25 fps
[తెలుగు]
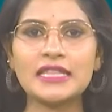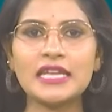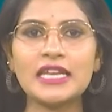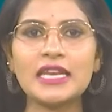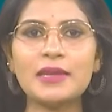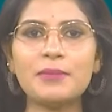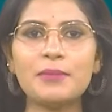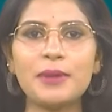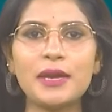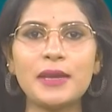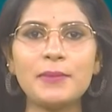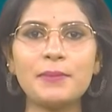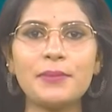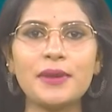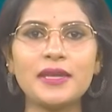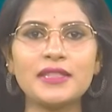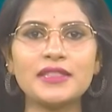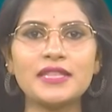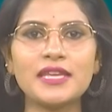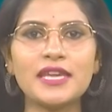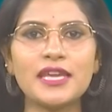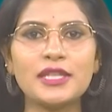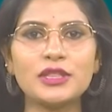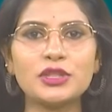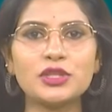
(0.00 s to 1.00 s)
దీనిపై
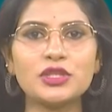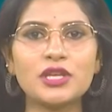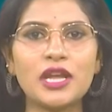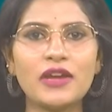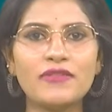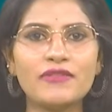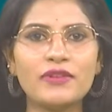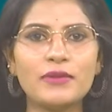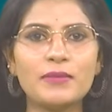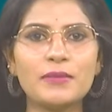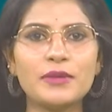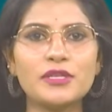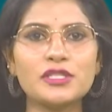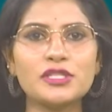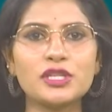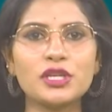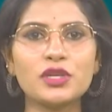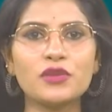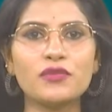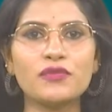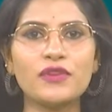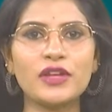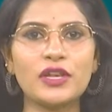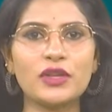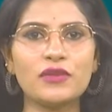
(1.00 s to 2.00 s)
పెద్ద ఎత్తున
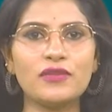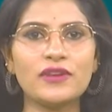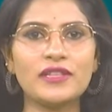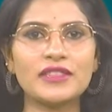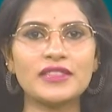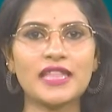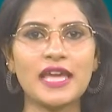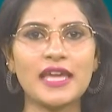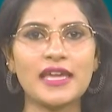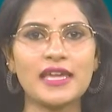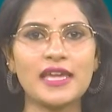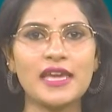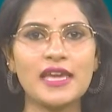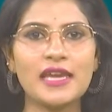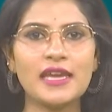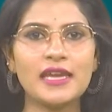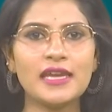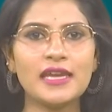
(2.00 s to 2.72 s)
విమర్శలు వెల్లువెత్తాయి